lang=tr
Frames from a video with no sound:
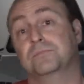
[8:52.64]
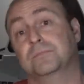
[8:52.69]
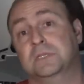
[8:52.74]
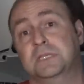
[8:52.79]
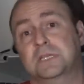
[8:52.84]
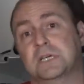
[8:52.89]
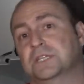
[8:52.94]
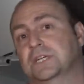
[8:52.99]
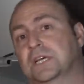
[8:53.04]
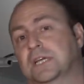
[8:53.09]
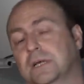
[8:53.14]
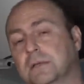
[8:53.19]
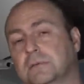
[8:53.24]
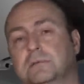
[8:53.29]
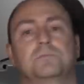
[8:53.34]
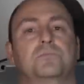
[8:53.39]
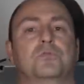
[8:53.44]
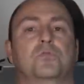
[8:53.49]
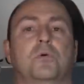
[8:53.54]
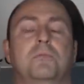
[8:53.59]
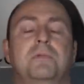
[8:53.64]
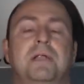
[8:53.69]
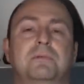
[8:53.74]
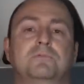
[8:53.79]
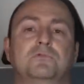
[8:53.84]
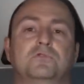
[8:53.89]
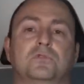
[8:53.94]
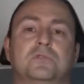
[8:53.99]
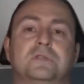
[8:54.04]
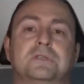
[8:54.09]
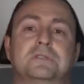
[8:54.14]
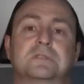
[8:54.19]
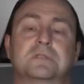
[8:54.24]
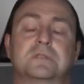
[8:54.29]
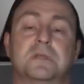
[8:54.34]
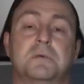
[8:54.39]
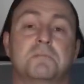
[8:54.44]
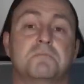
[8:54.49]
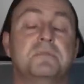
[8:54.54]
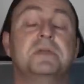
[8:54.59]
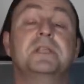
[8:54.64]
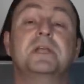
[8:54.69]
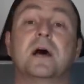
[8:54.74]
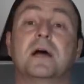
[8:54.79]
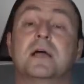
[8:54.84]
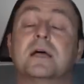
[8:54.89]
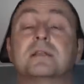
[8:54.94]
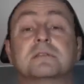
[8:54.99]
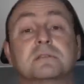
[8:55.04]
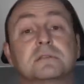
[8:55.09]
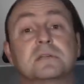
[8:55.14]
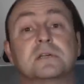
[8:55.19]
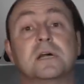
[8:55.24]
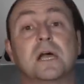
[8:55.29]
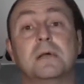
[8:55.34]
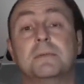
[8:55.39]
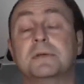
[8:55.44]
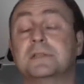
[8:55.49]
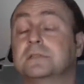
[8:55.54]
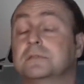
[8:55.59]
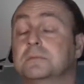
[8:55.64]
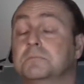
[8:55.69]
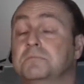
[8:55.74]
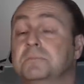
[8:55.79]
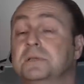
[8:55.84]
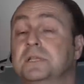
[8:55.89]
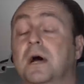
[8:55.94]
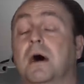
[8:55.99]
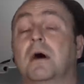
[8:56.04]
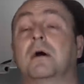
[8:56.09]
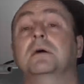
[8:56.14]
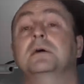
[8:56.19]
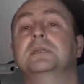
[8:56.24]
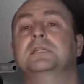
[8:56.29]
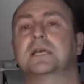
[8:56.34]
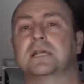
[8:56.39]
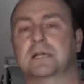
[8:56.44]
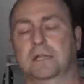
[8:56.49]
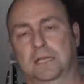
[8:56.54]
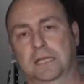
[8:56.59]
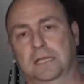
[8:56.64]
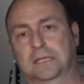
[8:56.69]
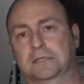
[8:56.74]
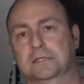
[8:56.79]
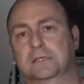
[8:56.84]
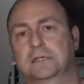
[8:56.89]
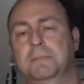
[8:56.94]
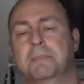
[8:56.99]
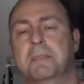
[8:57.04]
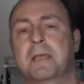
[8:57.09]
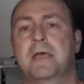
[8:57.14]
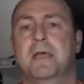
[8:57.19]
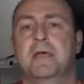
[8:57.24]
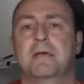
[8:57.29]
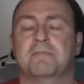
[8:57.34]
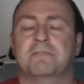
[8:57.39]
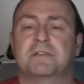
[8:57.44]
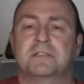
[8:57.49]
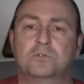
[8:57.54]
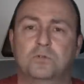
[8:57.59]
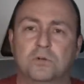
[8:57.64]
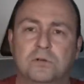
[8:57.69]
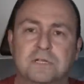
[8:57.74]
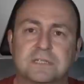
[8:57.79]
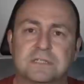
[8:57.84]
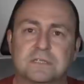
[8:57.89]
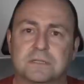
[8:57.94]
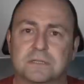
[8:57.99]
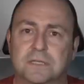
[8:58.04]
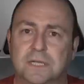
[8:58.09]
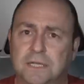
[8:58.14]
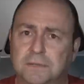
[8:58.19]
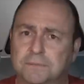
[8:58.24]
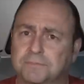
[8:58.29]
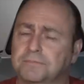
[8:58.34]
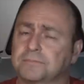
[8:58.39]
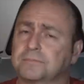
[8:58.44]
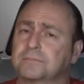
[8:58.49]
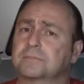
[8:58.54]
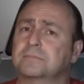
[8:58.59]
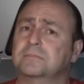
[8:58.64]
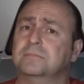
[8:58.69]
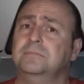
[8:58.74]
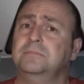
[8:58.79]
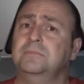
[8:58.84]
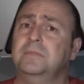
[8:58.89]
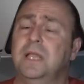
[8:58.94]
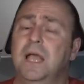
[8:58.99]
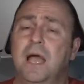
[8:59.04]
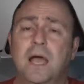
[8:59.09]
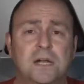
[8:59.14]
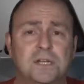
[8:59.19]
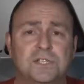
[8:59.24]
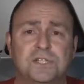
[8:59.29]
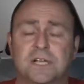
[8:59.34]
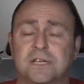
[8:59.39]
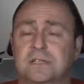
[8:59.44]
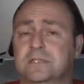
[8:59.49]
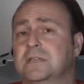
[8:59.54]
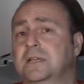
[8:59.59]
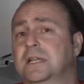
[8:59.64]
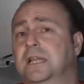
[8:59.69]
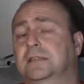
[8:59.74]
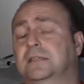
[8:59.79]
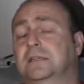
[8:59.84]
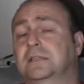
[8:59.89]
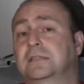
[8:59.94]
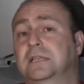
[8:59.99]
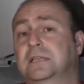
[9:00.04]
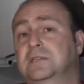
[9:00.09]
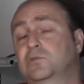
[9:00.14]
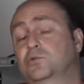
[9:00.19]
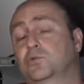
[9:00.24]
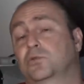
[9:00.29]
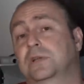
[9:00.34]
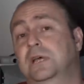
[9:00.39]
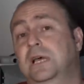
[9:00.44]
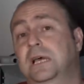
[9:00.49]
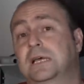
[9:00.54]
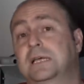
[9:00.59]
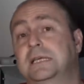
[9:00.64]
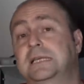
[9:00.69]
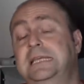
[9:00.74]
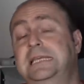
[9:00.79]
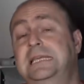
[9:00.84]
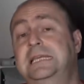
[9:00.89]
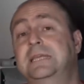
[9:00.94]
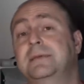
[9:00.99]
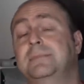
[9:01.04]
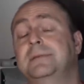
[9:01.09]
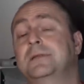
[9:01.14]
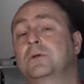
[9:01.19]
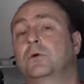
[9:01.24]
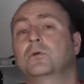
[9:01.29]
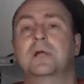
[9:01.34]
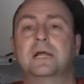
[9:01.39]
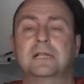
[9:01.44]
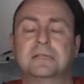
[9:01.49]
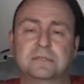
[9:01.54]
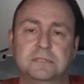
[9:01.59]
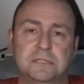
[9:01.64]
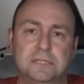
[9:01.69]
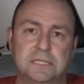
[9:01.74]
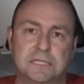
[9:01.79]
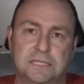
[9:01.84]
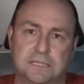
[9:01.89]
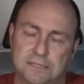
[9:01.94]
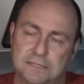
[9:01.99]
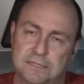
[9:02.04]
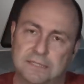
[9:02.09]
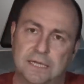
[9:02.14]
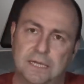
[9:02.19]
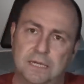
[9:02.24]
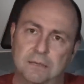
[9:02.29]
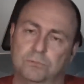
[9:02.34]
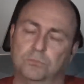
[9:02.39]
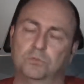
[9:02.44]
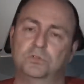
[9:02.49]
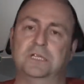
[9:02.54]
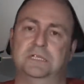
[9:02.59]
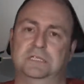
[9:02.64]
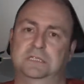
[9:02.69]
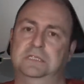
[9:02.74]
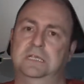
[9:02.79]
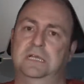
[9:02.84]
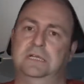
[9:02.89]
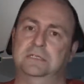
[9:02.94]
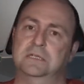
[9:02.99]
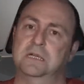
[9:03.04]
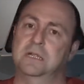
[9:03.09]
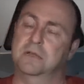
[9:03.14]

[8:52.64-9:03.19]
yaşanan problem sonrasında biri hayatını kaybetti, bir ağır yaralandı. Ve sonrasında her şey hazırlandıktan sonra 2016 yılında bu testler